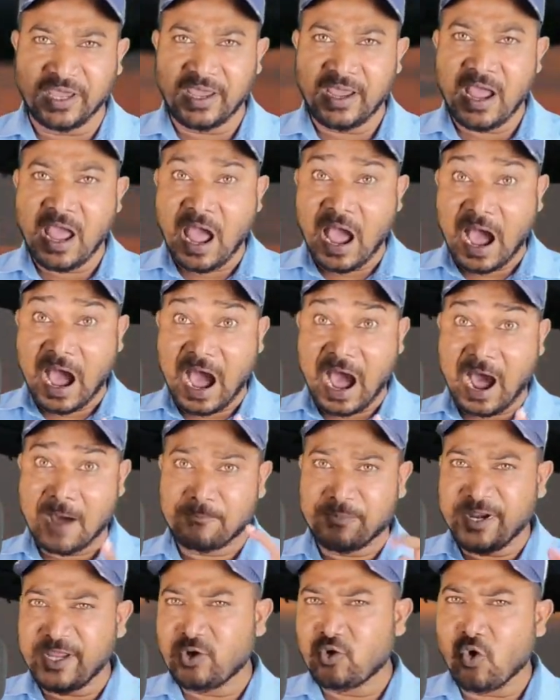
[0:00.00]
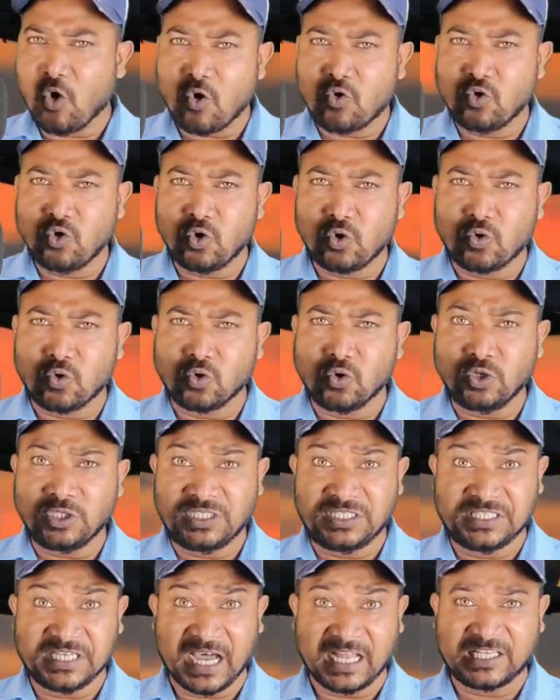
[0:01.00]
দিয়ে আপনি কখনো কোনো
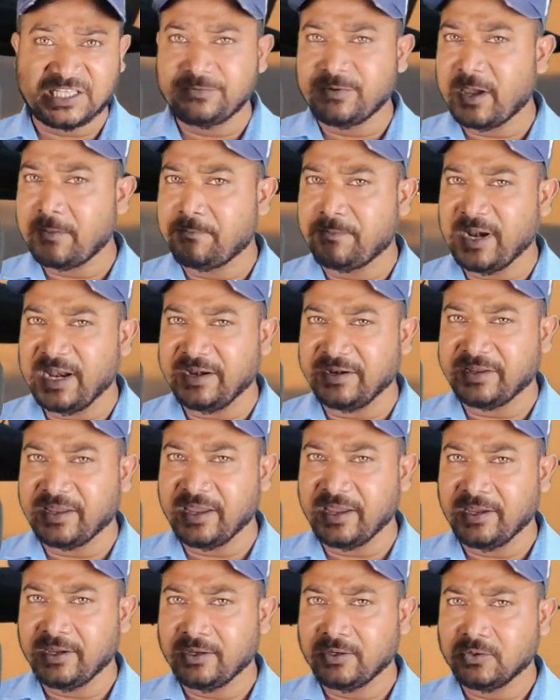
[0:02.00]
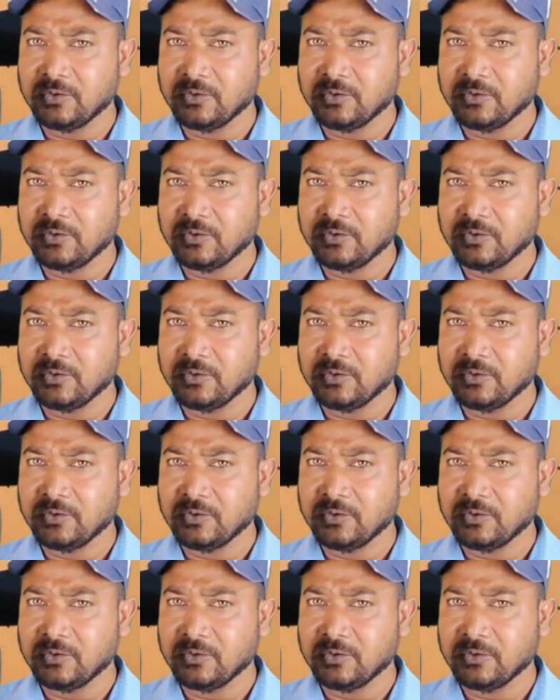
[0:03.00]
যাত্রীবাহী প্লেনকে